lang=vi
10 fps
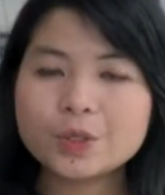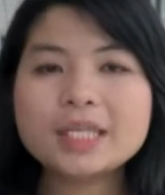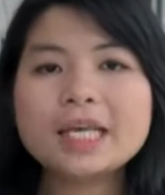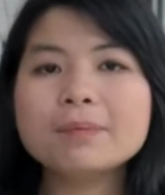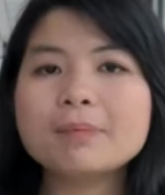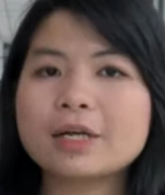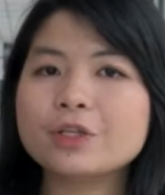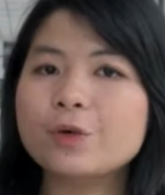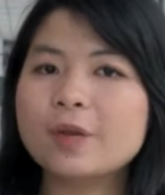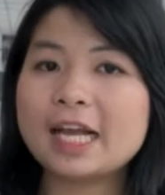Tuy nhiên, mặc
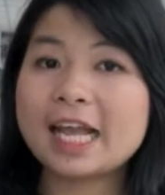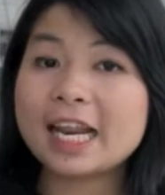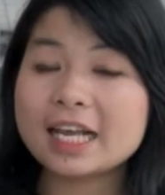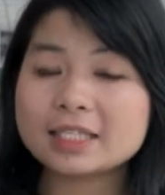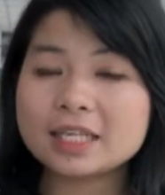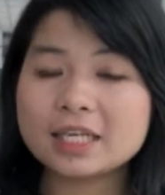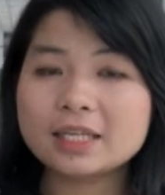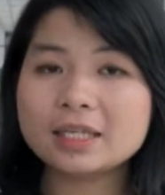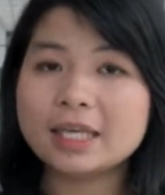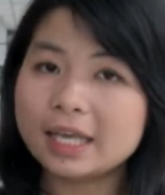dù là
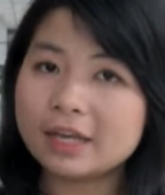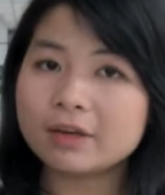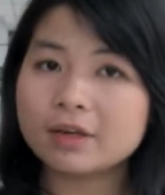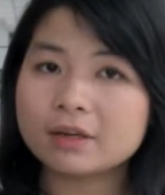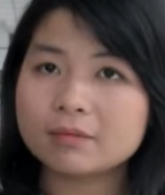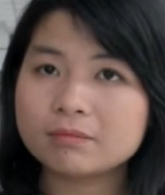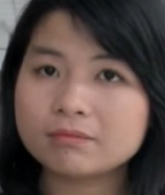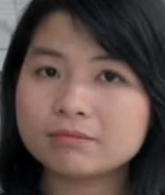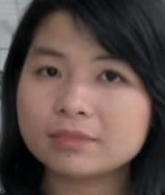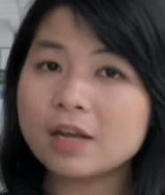Galaxy Gear
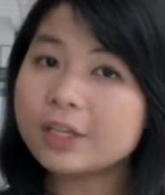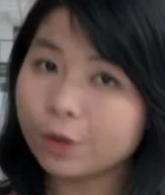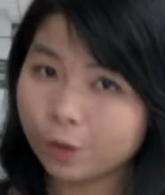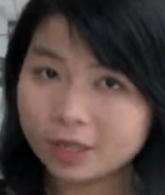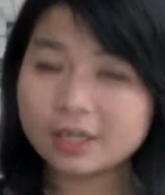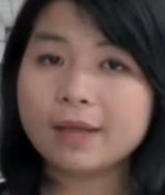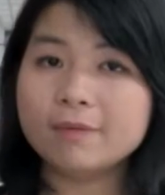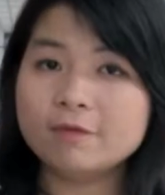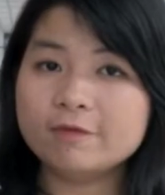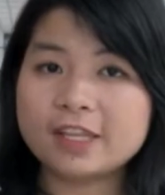có nhiều khuyết
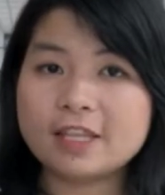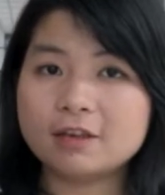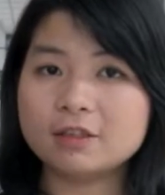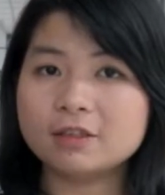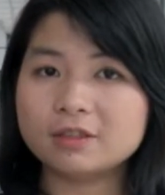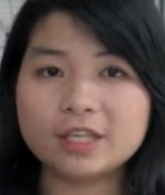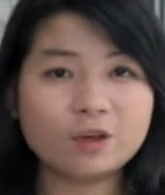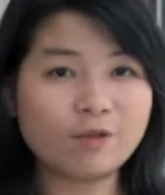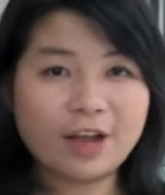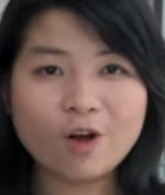điểm và nhận được
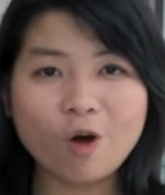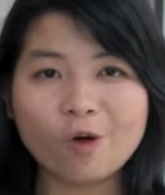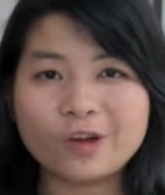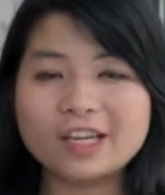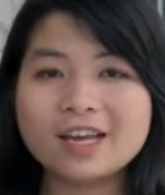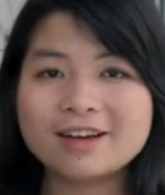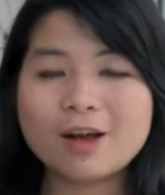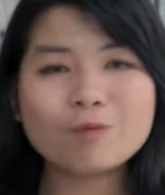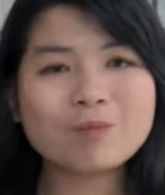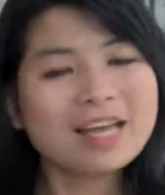nhiều phản hồi
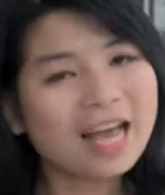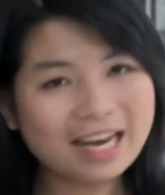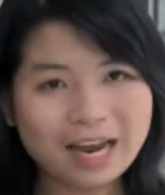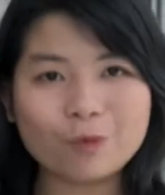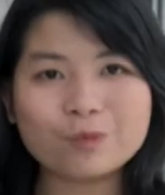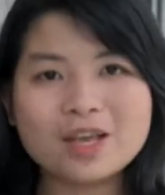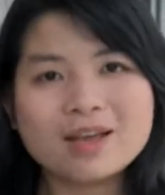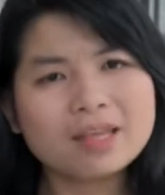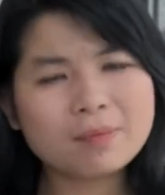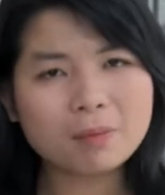không mấy hài lòng
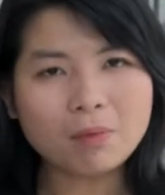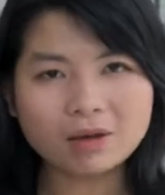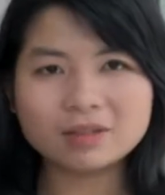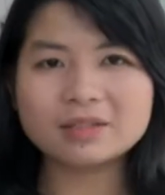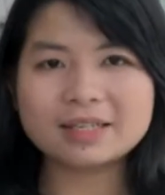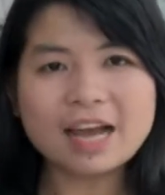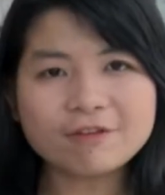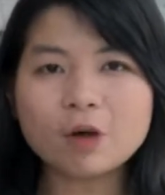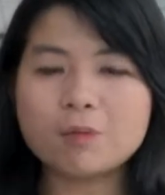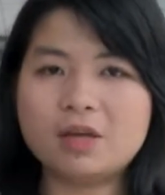nhưng mà mọi người đa
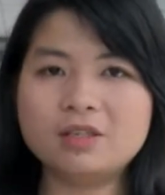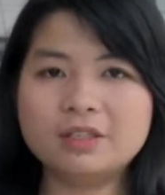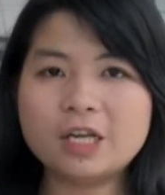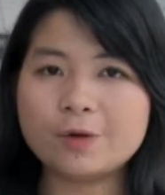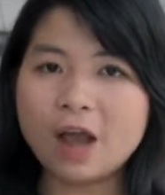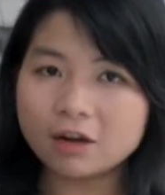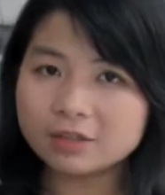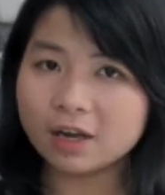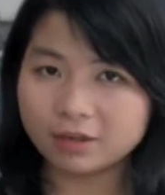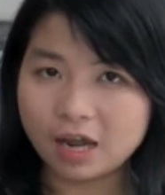phần mọi người đều
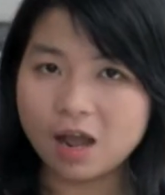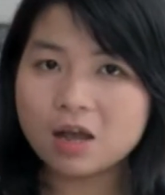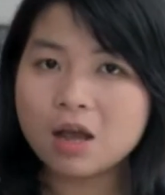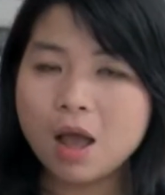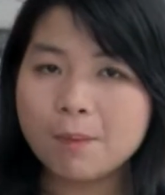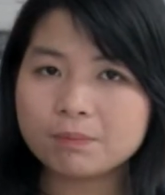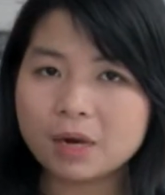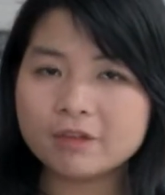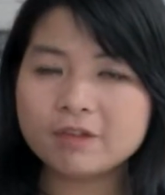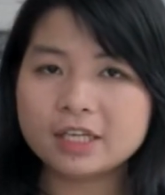đón nhận nó
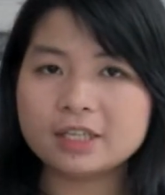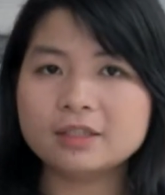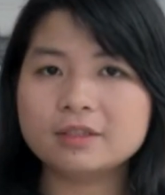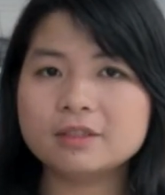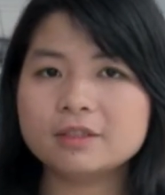bởi vì